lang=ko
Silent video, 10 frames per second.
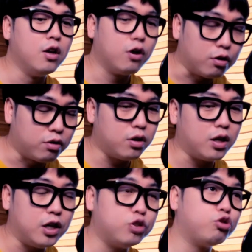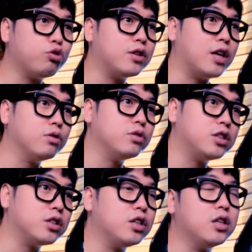것들이 이슈가 되던
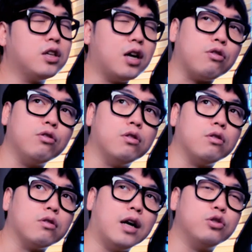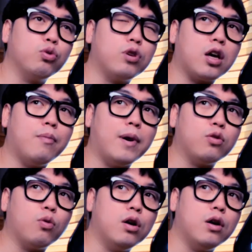시기라서 안 좋은 얘기가 많이
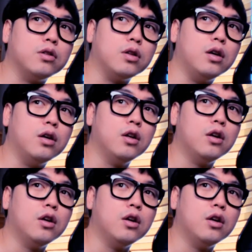올라왔는데